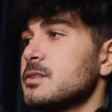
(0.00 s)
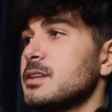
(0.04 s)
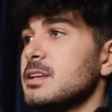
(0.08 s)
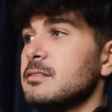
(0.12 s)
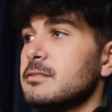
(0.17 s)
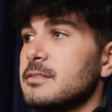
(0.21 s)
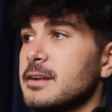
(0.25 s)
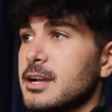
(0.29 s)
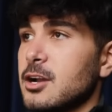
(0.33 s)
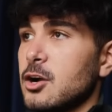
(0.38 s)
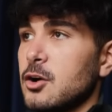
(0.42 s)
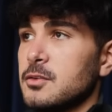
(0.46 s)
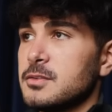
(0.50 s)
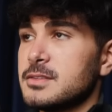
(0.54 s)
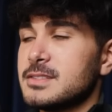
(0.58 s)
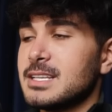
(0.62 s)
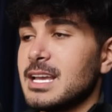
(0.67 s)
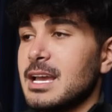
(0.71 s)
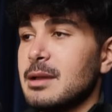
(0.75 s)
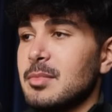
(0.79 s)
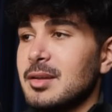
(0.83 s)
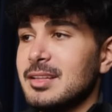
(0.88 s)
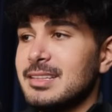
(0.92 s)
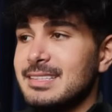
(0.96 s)
den
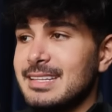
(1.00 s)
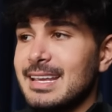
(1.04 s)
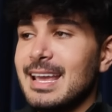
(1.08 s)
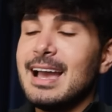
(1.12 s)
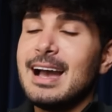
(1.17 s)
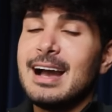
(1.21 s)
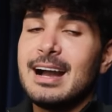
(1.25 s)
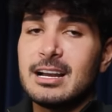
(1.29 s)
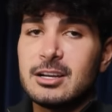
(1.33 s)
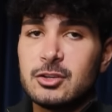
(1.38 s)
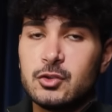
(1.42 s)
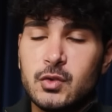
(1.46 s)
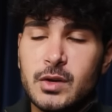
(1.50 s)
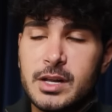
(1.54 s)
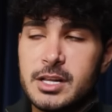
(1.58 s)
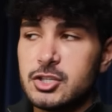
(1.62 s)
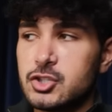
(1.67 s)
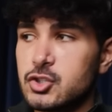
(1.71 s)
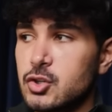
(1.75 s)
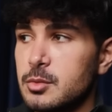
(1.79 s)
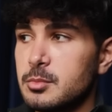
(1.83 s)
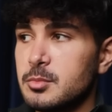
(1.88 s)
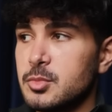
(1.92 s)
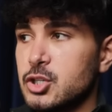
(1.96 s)
Verkaufstreiber, der aktuell
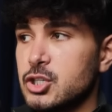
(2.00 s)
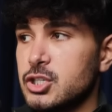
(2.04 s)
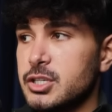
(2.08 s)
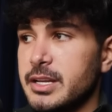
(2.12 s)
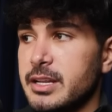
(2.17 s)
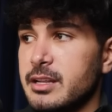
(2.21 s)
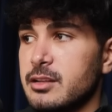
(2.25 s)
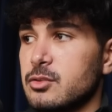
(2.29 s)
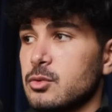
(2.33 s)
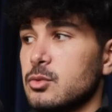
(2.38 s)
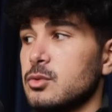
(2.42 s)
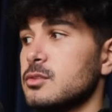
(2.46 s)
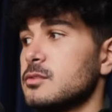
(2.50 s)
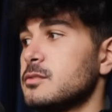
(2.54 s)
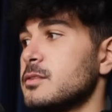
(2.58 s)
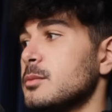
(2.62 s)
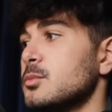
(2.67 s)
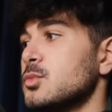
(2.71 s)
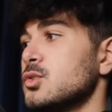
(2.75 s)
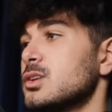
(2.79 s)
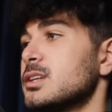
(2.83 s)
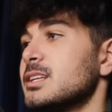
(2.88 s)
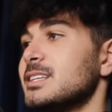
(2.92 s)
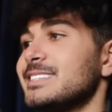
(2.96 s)
schon besteht und
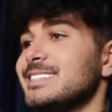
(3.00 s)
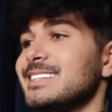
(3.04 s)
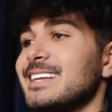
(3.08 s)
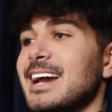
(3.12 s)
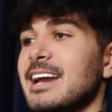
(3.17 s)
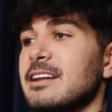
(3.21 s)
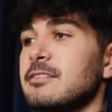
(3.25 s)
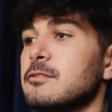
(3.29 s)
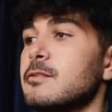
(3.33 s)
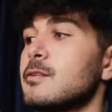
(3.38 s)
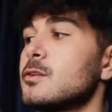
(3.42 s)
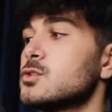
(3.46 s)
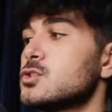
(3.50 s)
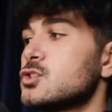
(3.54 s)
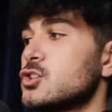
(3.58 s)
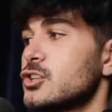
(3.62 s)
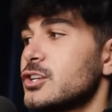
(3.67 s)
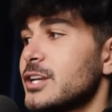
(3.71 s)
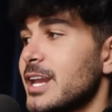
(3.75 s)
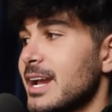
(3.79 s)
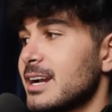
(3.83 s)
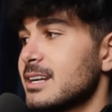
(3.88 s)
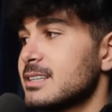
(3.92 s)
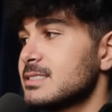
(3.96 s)
vermutlich der Einfluss
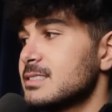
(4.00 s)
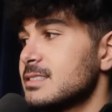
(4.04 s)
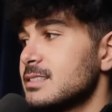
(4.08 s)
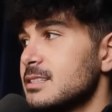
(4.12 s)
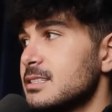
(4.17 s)
stärkste